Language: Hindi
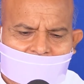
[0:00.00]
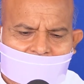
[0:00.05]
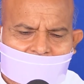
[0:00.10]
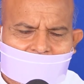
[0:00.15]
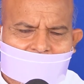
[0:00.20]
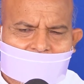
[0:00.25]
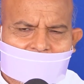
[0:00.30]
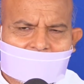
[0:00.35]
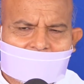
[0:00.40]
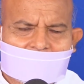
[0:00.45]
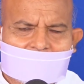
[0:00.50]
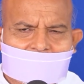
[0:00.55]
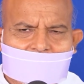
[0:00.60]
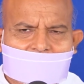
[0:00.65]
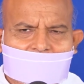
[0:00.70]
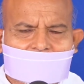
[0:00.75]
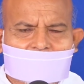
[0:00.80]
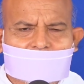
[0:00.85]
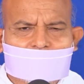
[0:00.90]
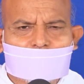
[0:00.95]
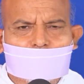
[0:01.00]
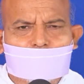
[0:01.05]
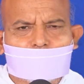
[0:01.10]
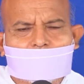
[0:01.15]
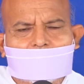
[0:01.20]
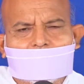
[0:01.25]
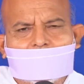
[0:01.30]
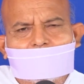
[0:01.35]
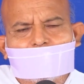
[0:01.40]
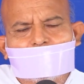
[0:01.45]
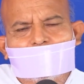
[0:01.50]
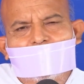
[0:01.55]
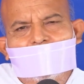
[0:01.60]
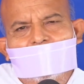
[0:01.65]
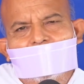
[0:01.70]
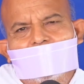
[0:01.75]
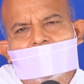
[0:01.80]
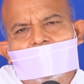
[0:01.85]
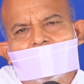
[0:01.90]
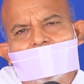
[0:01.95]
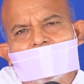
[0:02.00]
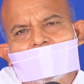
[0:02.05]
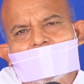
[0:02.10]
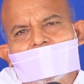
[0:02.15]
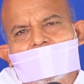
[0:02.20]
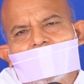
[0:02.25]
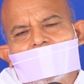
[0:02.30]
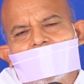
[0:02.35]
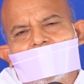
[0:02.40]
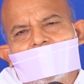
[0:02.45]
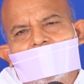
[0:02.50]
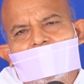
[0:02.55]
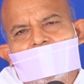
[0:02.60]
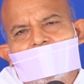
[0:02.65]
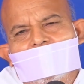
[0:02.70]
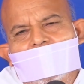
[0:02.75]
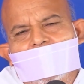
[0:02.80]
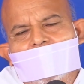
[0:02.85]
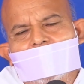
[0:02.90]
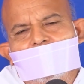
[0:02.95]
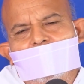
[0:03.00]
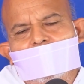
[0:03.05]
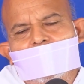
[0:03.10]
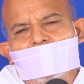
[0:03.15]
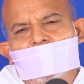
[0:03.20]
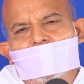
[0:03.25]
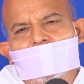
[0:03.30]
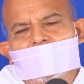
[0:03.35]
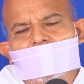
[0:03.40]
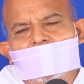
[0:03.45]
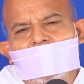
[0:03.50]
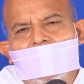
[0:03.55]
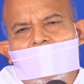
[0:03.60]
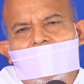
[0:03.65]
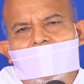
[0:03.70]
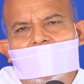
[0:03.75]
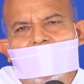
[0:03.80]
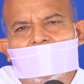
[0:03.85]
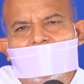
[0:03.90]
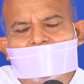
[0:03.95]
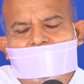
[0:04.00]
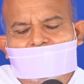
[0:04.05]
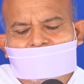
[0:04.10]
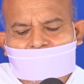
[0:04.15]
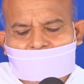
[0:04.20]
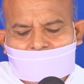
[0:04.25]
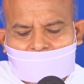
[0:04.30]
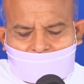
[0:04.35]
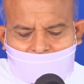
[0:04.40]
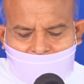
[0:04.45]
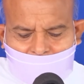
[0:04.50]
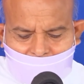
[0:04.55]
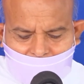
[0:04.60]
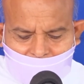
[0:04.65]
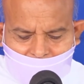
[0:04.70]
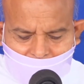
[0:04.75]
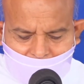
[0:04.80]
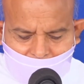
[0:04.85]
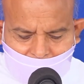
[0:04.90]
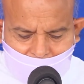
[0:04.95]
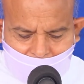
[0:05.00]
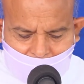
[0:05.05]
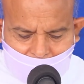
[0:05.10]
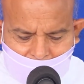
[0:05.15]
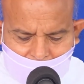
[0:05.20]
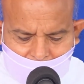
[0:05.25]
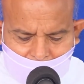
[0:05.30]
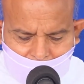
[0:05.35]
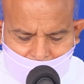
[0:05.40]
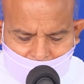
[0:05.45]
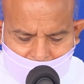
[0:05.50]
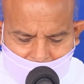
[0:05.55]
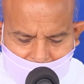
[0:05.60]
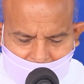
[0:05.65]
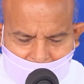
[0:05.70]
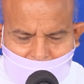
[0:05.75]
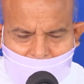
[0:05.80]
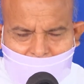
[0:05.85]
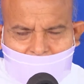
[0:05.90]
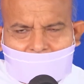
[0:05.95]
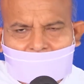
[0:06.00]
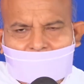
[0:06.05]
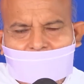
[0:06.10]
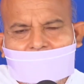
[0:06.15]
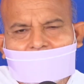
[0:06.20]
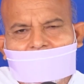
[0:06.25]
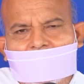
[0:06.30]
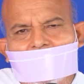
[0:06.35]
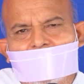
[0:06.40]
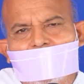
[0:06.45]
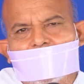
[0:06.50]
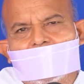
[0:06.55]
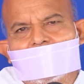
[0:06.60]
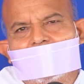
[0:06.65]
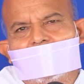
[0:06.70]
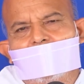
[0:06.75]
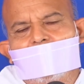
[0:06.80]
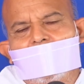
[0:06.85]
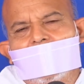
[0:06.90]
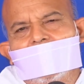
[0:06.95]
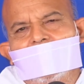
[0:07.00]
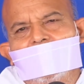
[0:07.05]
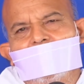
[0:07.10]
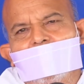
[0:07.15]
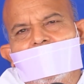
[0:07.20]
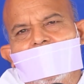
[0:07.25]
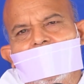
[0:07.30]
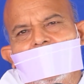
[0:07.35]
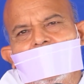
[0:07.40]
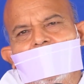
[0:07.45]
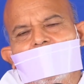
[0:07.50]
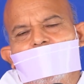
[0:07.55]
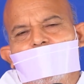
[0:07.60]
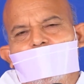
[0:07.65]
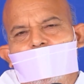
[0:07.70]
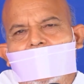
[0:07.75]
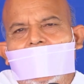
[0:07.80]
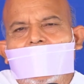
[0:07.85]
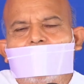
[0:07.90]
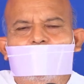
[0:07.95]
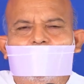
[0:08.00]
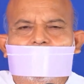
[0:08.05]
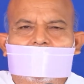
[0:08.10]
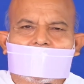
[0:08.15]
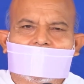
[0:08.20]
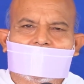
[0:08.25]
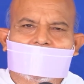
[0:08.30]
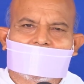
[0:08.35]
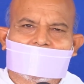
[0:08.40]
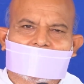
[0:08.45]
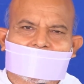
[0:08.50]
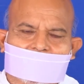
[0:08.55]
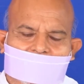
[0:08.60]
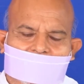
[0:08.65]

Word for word: यह एक दुर्लभ जन्म होता है और हमें वह वर्तमान में प्राप्त है